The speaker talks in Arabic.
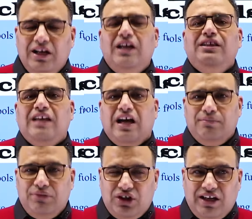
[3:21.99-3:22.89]

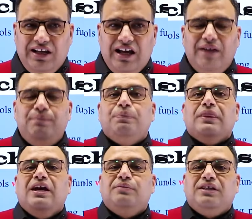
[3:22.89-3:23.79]
الدعم بشكل عام
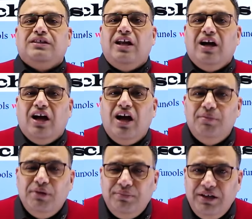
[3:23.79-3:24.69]
بتتلقاه
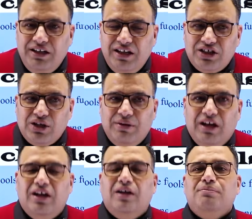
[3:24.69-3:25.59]
من مين يا
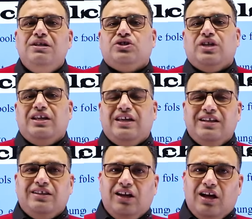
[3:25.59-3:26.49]
جماعة من الشركة
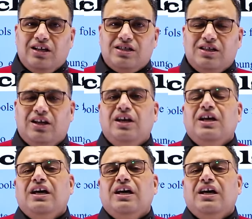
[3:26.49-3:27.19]
الشركات الخاصة